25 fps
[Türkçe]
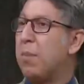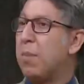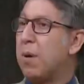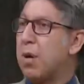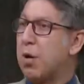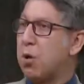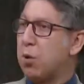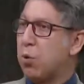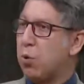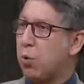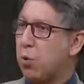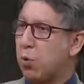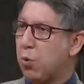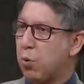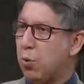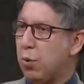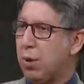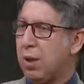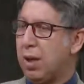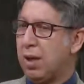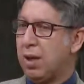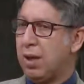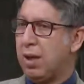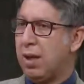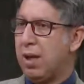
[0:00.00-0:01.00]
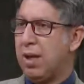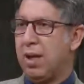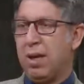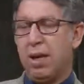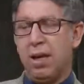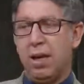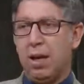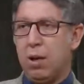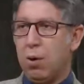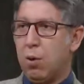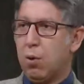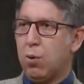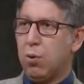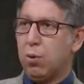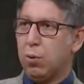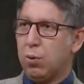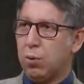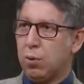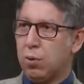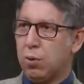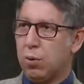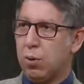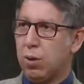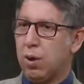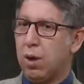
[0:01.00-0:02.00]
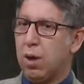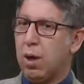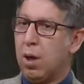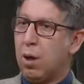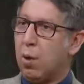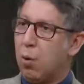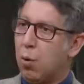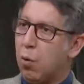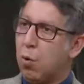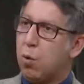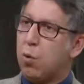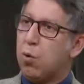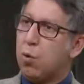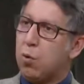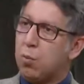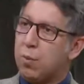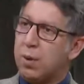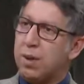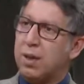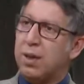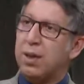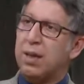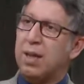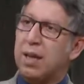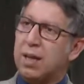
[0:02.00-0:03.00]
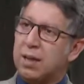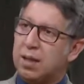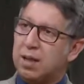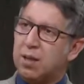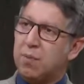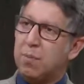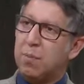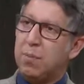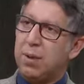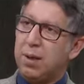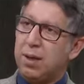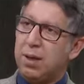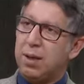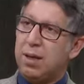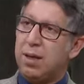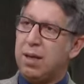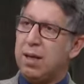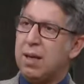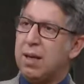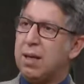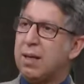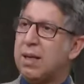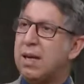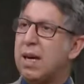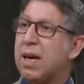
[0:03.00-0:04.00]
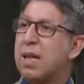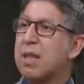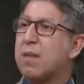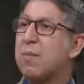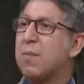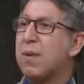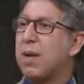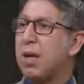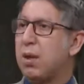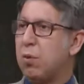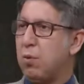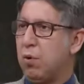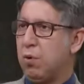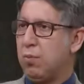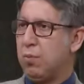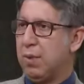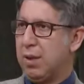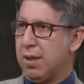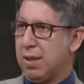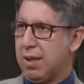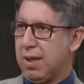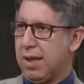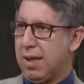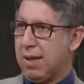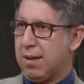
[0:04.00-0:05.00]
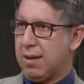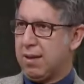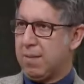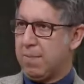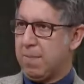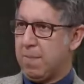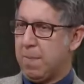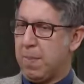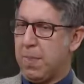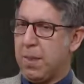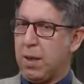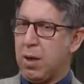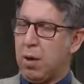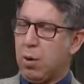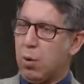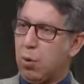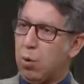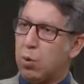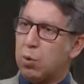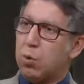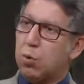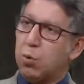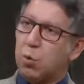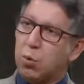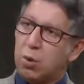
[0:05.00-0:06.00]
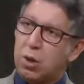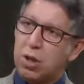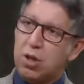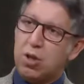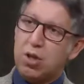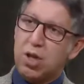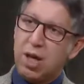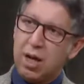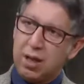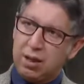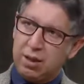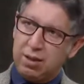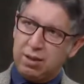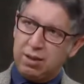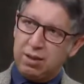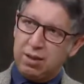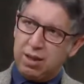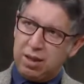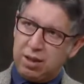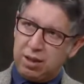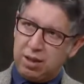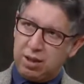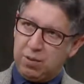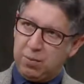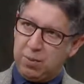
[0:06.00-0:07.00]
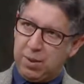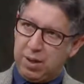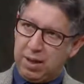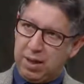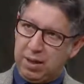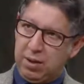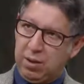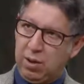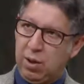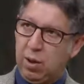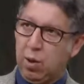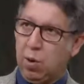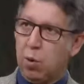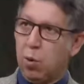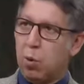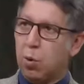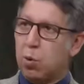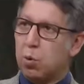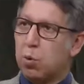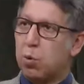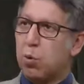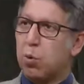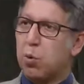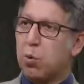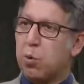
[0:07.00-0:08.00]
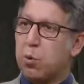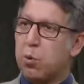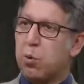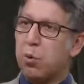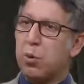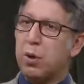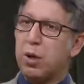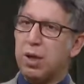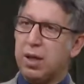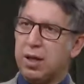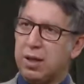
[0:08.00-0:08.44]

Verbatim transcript: 5'te okuyorlar. E okuduk, okumanın artık bir yazmaya dönmesi lazım. Ortaokul çağlarından itibaren, ortaokul sona